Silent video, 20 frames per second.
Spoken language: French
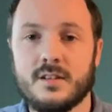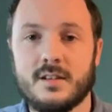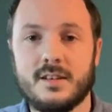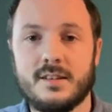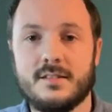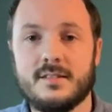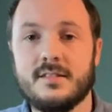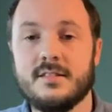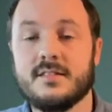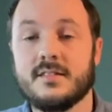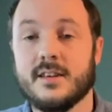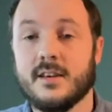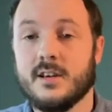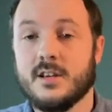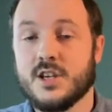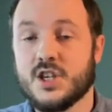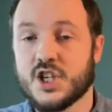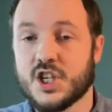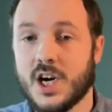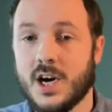Ici, c'est
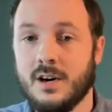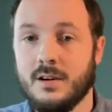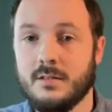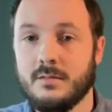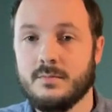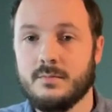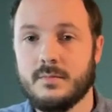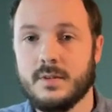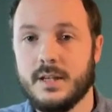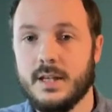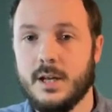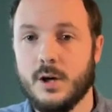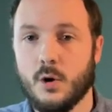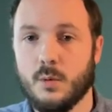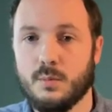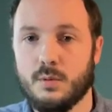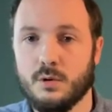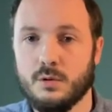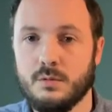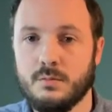chat, il est
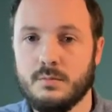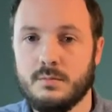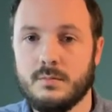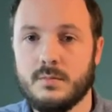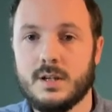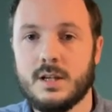en bleu.